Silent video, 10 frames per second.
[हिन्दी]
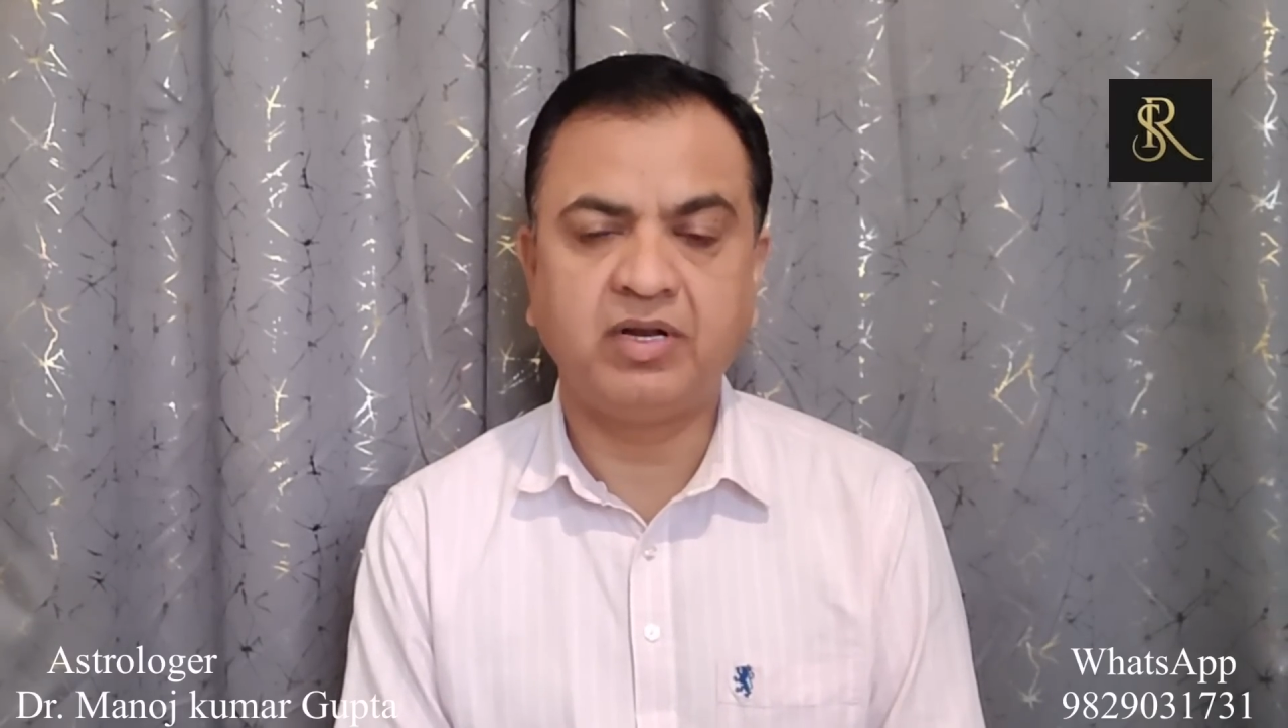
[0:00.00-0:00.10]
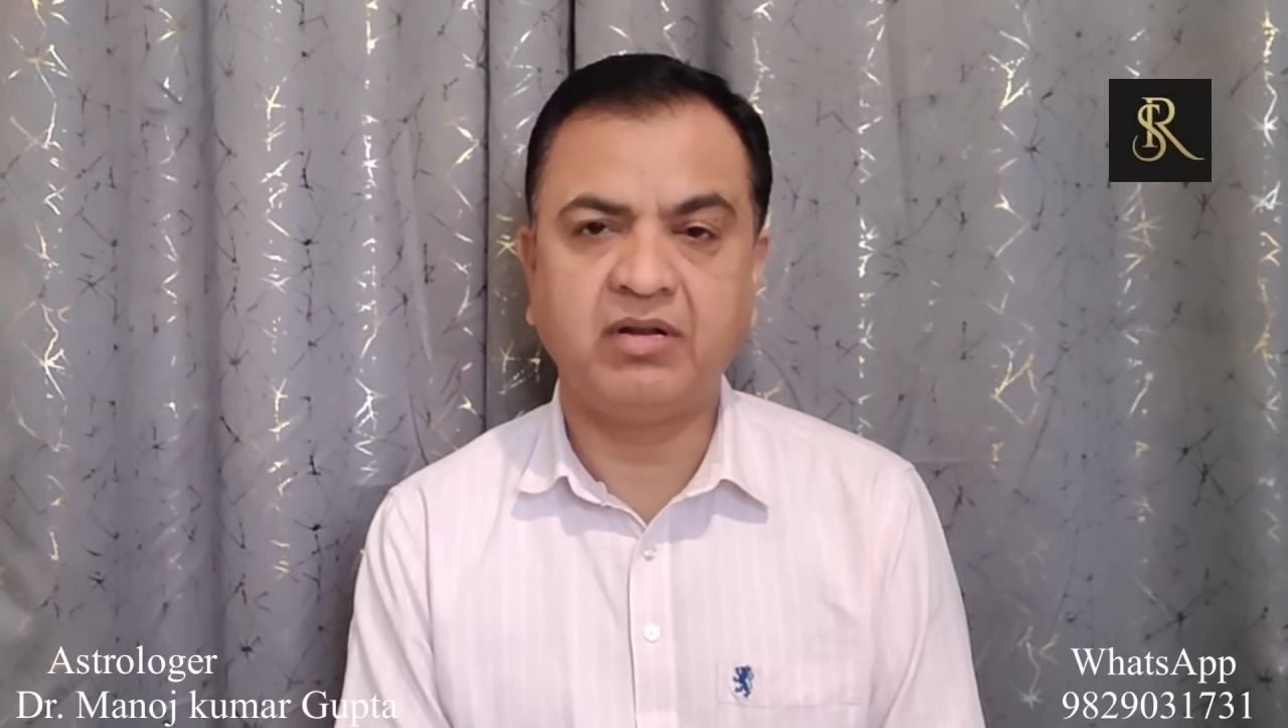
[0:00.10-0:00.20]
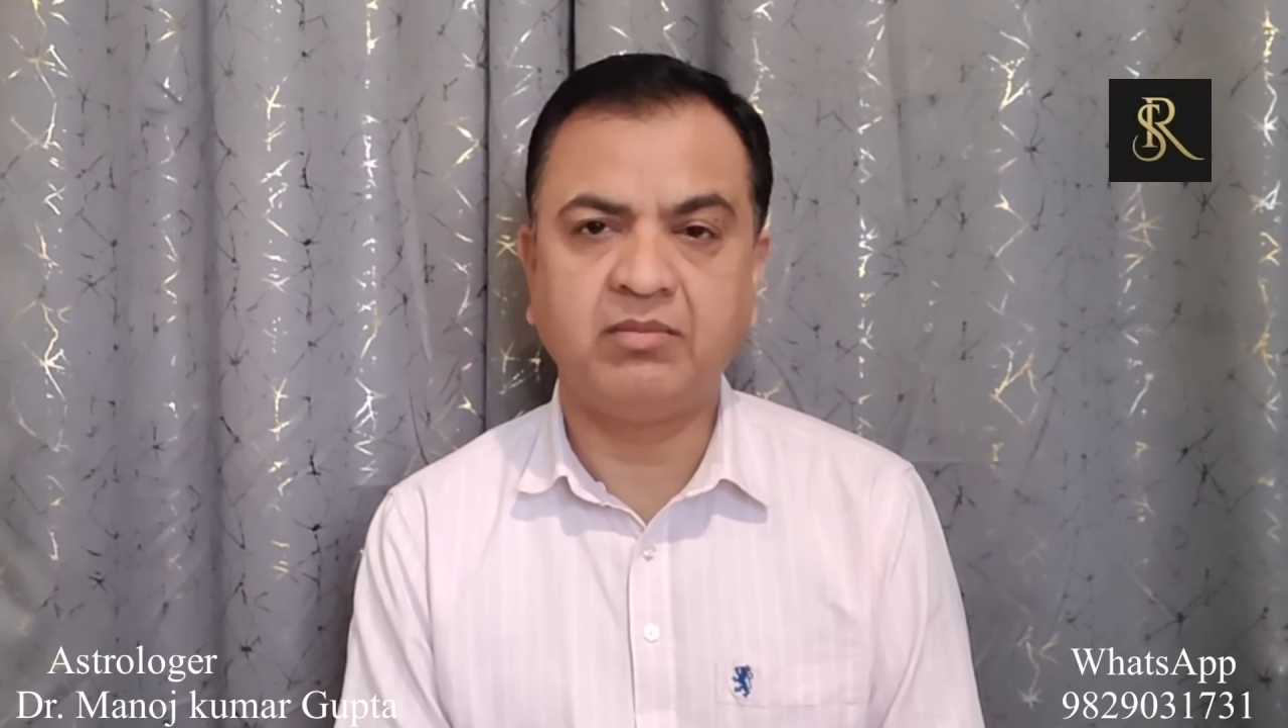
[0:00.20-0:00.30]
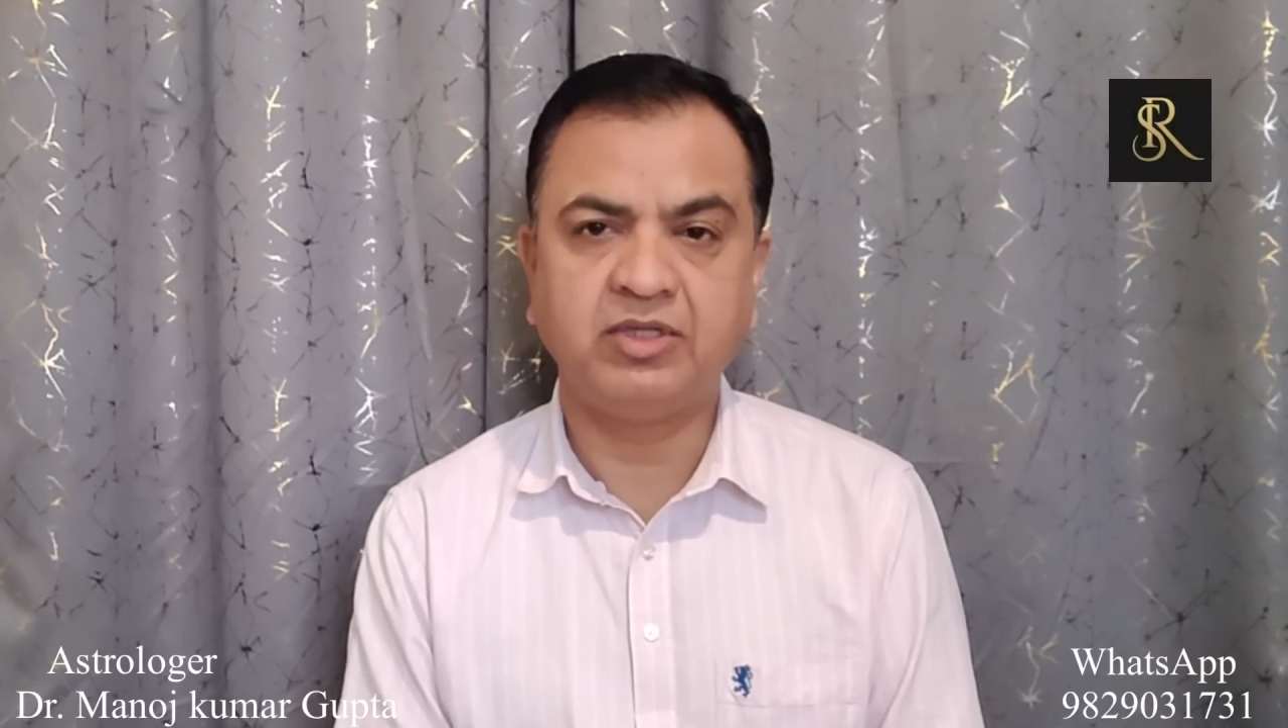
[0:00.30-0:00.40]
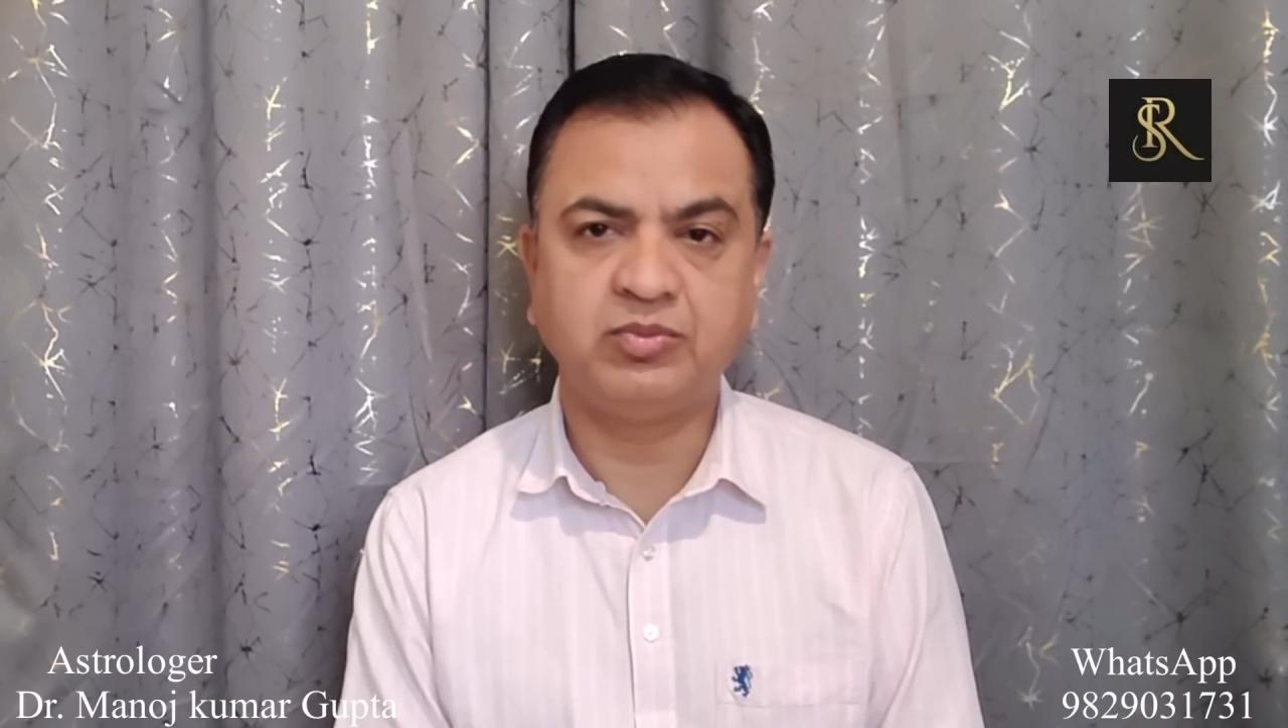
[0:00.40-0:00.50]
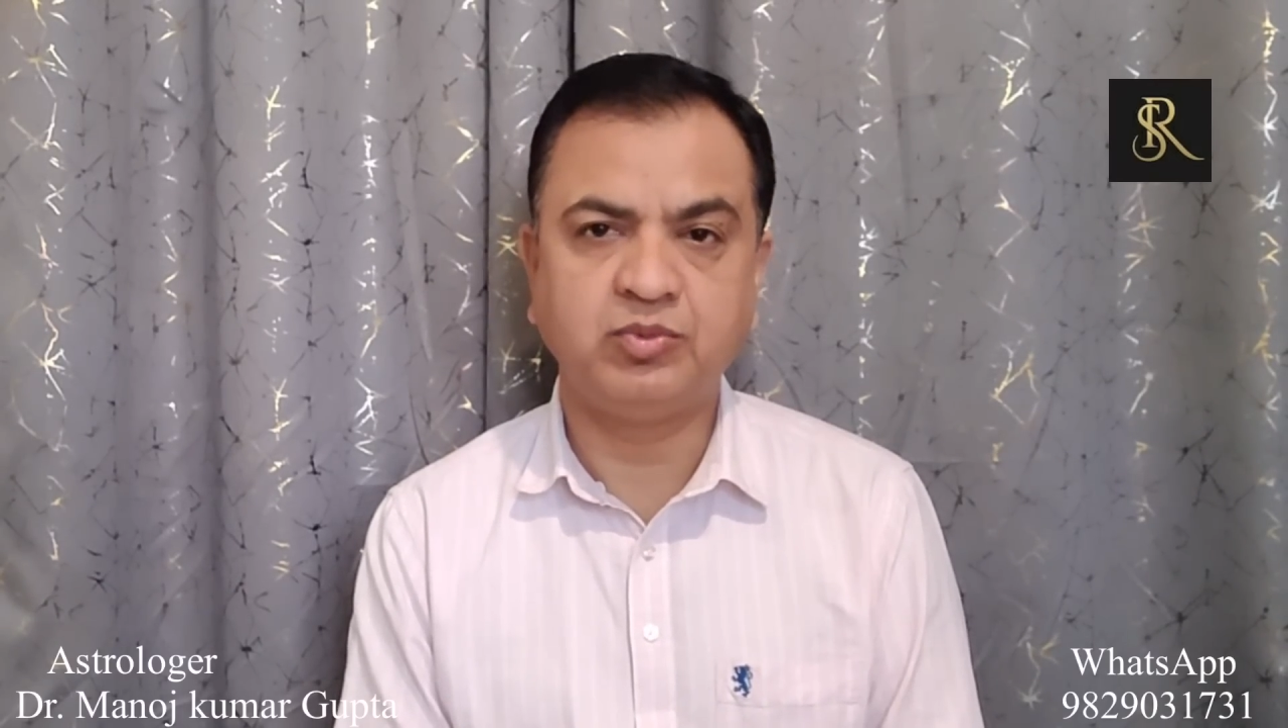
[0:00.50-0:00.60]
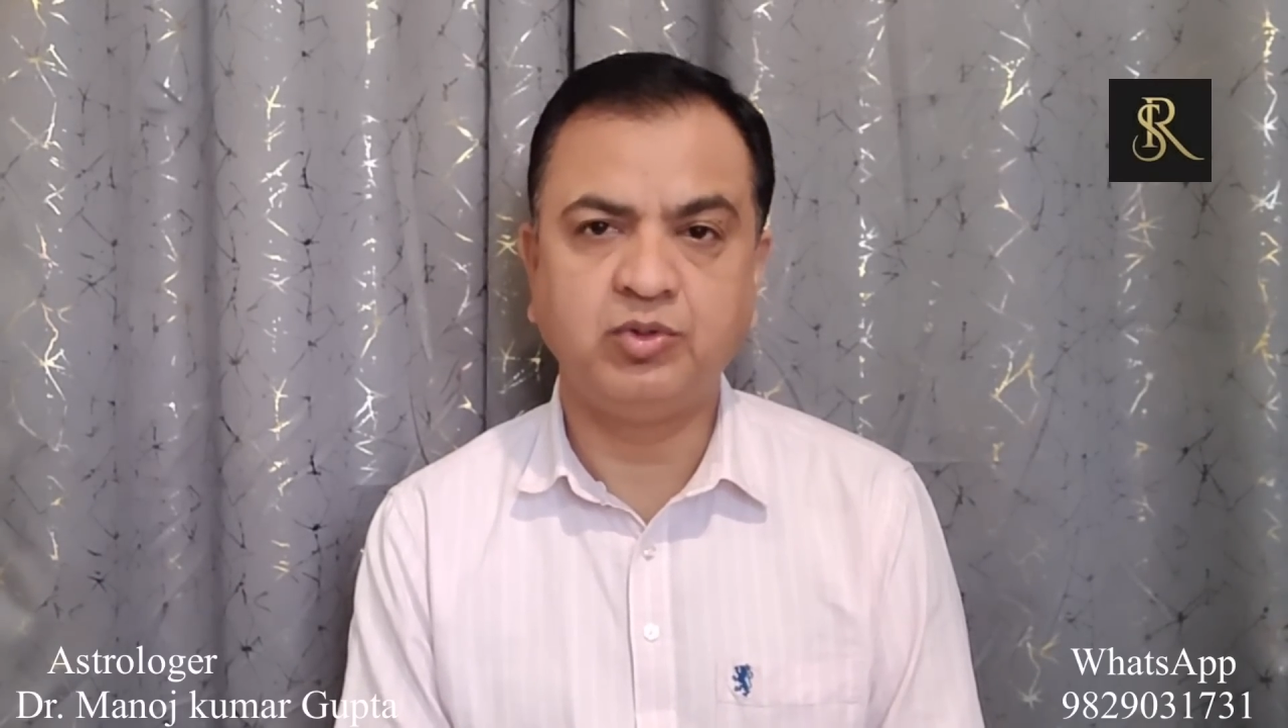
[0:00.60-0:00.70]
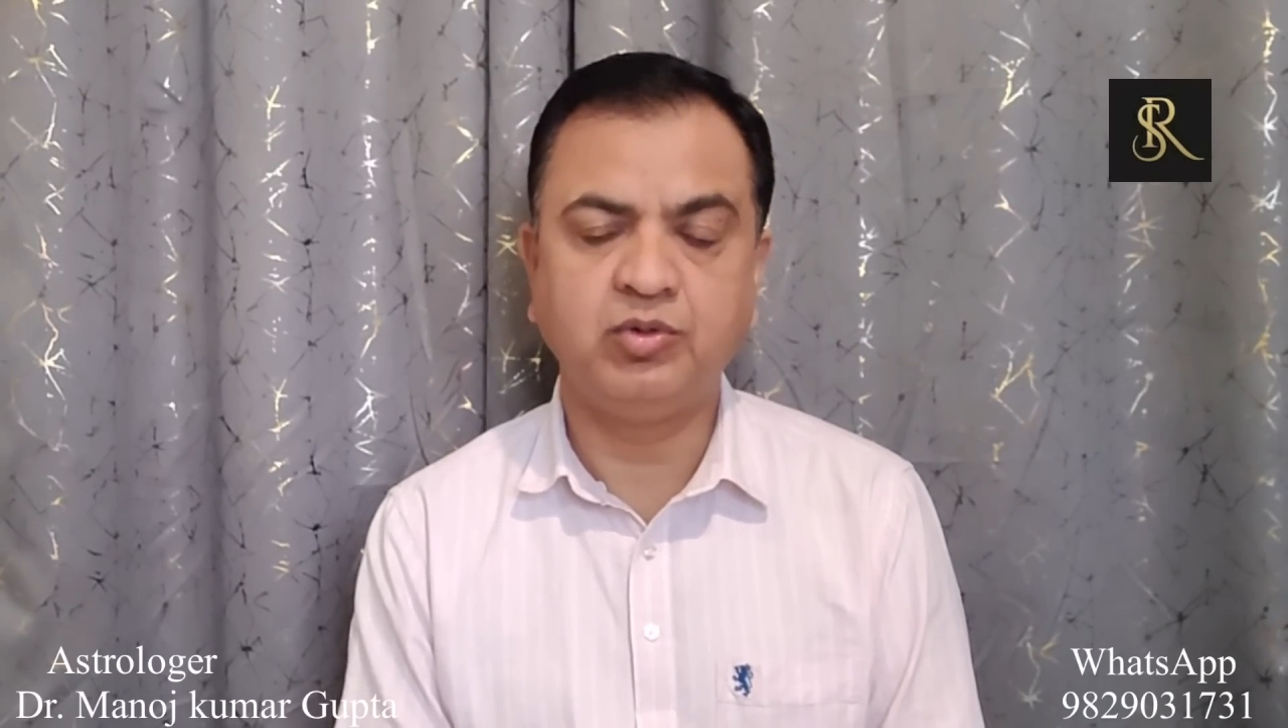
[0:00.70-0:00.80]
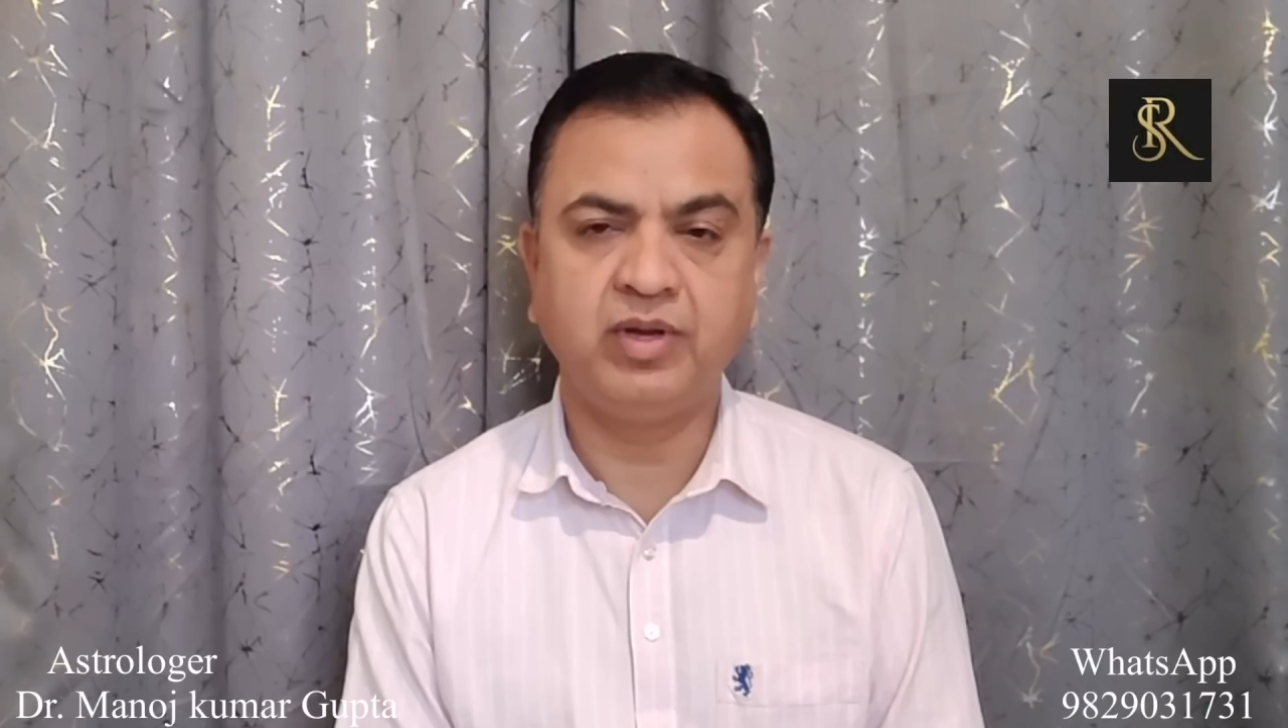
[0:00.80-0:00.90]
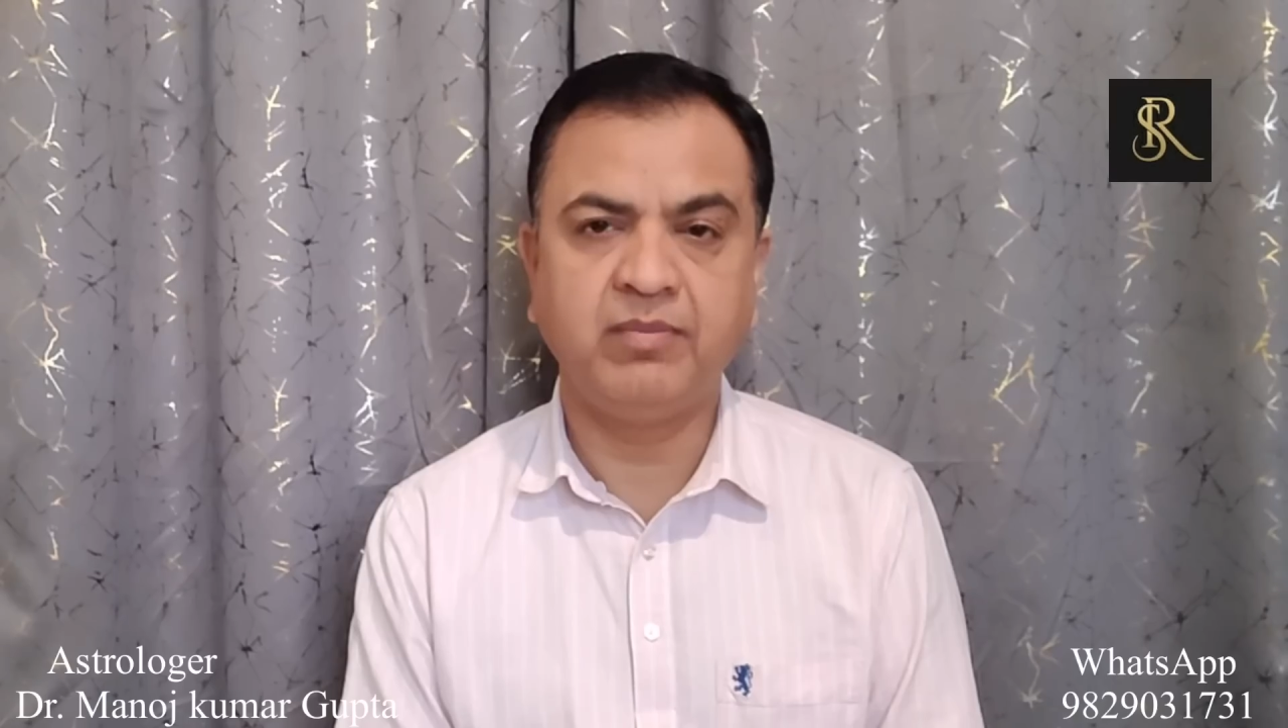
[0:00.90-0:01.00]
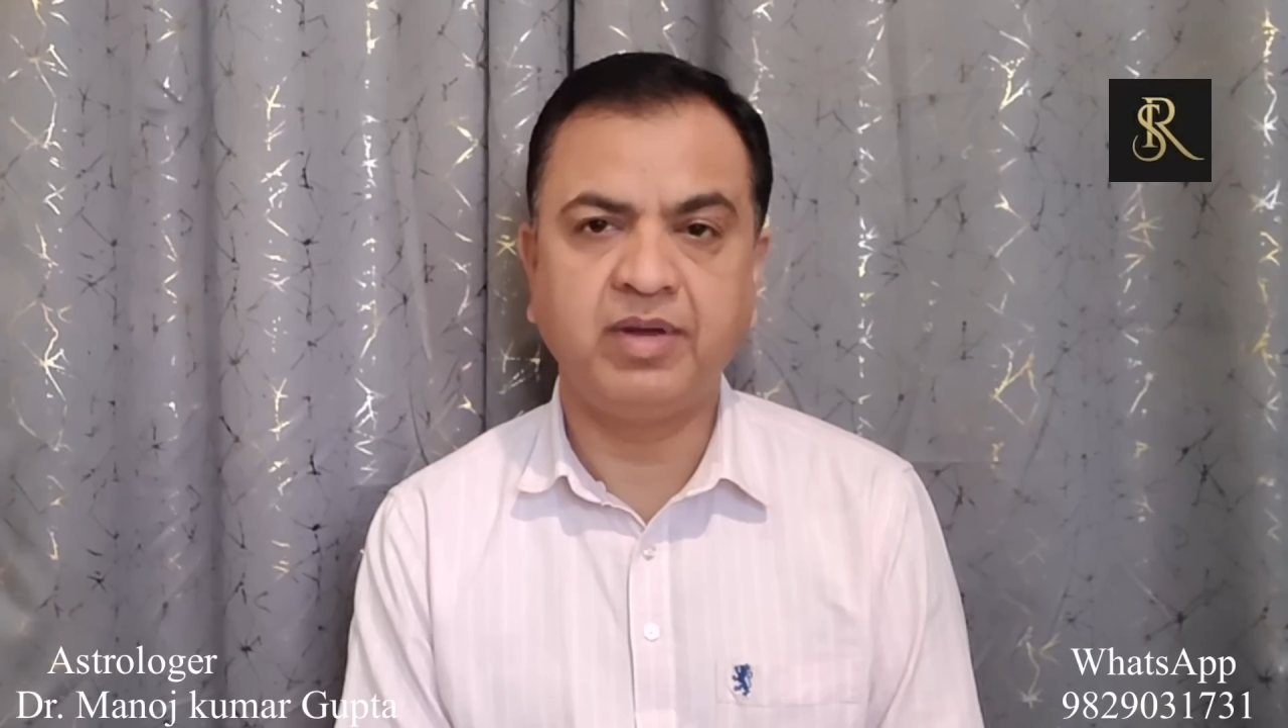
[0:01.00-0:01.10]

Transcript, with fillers: पर हम मजबूर हुए